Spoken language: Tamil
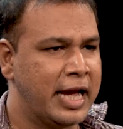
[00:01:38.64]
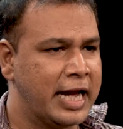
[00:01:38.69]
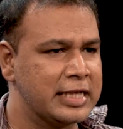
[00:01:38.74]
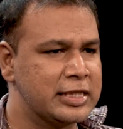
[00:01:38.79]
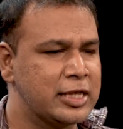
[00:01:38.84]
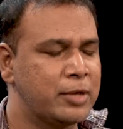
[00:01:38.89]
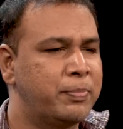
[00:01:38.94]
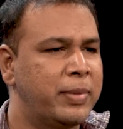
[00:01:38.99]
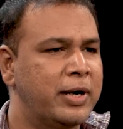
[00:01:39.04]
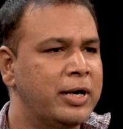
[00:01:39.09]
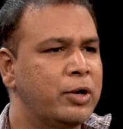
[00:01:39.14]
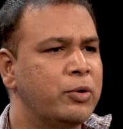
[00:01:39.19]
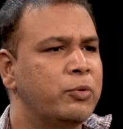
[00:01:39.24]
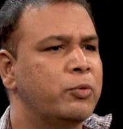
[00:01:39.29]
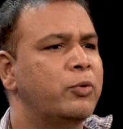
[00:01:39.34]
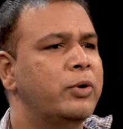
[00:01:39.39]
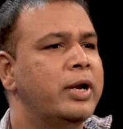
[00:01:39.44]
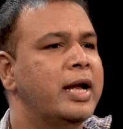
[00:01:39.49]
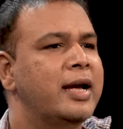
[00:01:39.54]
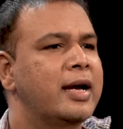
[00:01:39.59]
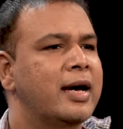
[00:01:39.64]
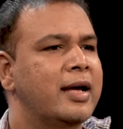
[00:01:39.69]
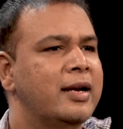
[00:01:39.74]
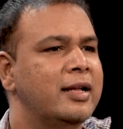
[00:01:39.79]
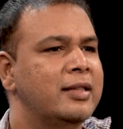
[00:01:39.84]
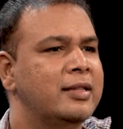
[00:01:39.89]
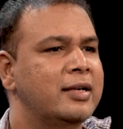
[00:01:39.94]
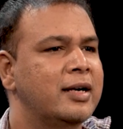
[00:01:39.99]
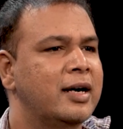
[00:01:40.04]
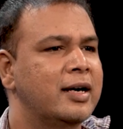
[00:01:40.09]
அக்செப்ட் பண்ண ஒரே
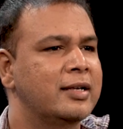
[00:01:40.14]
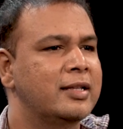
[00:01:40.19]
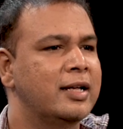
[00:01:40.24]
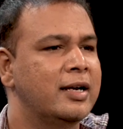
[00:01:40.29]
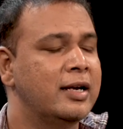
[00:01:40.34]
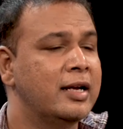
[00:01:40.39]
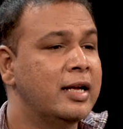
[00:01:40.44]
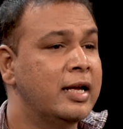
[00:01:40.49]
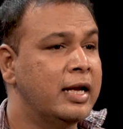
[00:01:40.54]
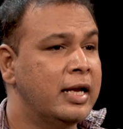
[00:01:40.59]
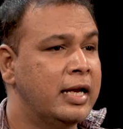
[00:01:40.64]
காரணத்துக்காக தான்